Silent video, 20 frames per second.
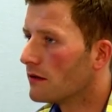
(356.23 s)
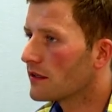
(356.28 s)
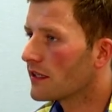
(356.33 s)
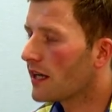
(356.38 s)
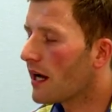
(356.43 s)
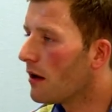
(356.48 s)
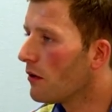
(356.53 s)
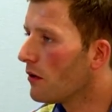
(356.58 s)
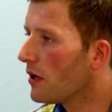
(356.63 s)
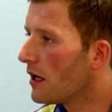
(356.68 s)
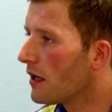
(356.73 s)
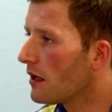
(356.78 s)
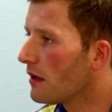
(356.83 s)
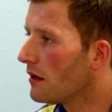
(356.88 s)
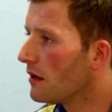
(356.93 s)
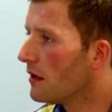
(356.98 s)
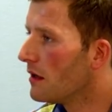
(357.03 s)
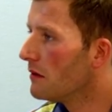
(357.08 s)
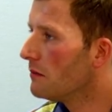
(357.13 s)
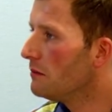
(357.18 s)
Trauer,
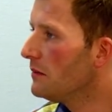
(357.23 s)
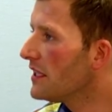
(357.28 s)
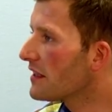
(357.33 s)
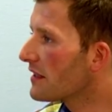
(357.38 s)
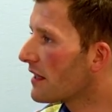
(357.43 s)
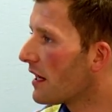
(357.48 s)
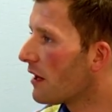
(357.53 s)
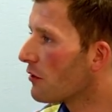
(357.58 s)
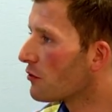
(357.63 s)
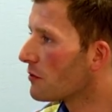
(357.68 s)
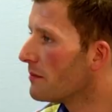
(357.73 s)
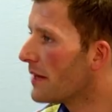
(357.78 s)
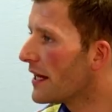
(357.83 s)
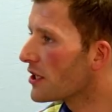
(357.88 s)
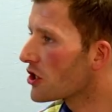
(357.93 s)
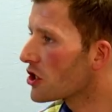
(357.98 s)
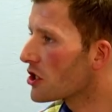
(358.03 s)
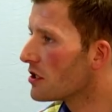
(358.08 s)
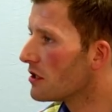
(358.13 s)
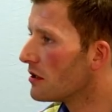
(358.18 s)
miesgelaunte
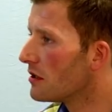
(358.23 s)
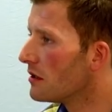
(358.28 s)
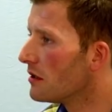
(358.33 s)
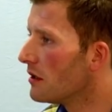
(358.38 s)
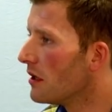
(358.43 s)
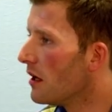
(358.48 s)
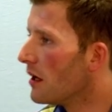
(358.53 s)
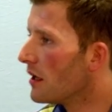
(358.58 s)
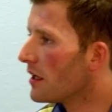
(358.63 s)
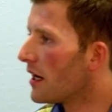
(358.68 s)
Menschen,